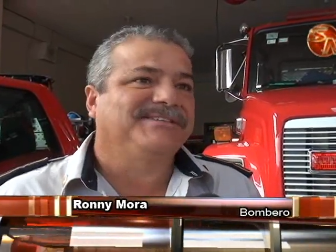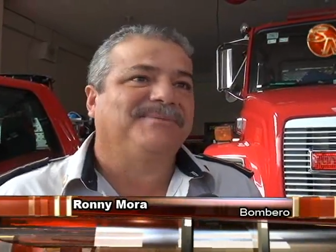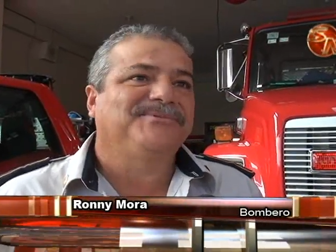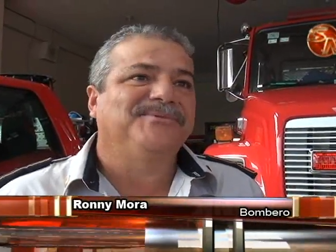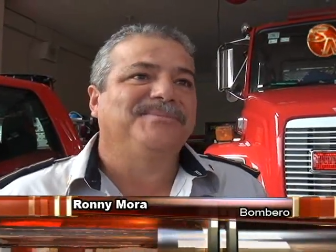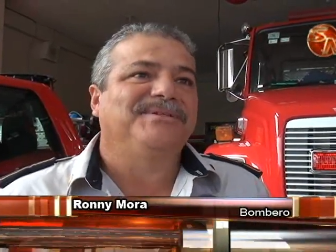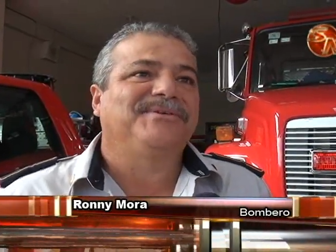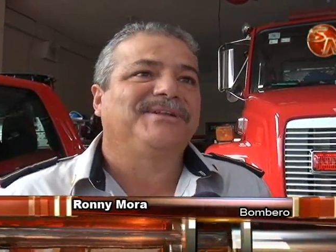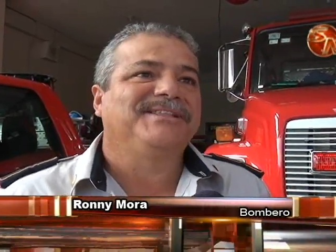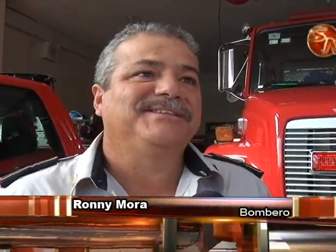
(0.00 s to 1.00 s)
estamos
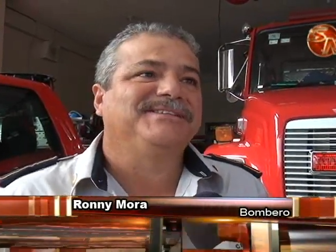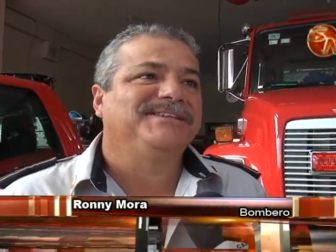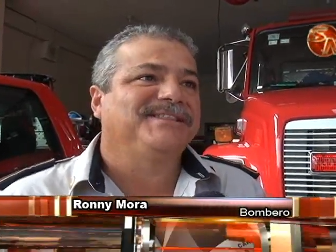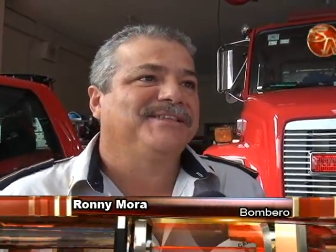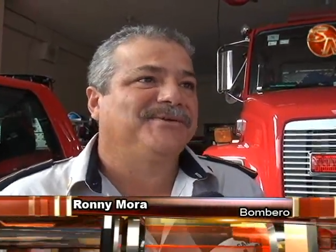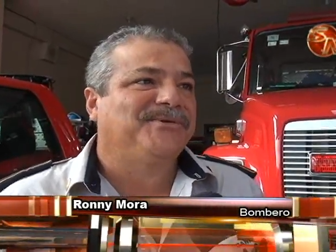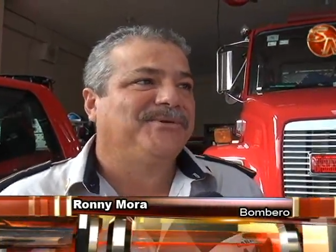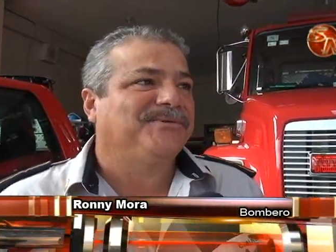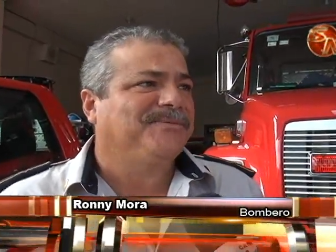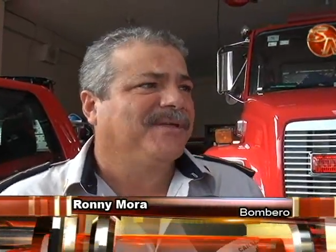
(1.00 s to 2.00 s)
cumpliendo ahora el 17 de
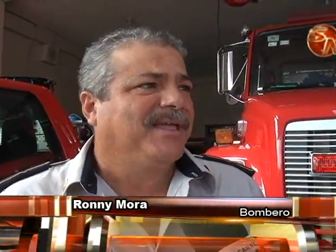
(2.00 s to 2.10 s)
junio